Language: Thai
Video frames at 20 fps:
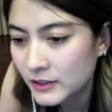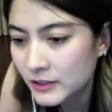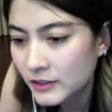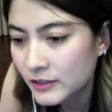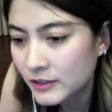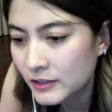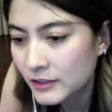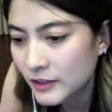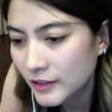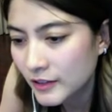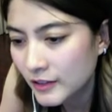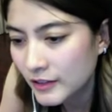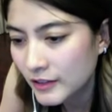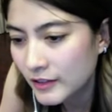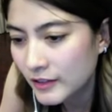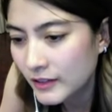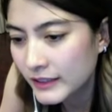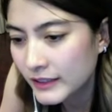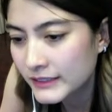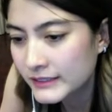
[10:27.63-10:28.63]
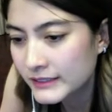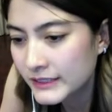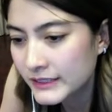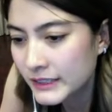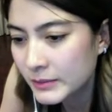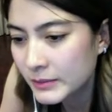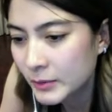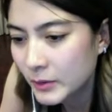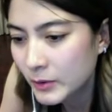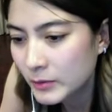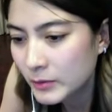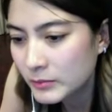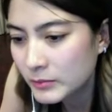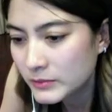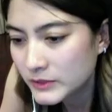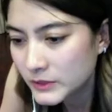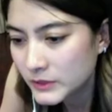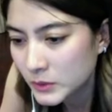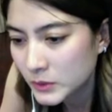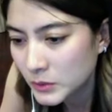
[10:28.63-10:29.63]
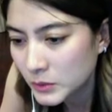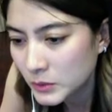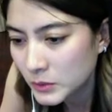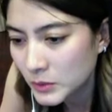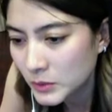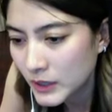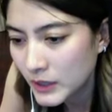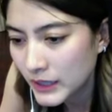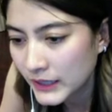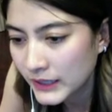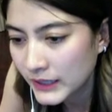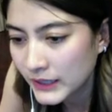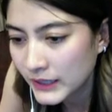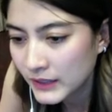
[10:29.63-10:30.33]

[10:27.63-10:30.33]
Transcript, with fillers: ว์หน่อย สีผมสวย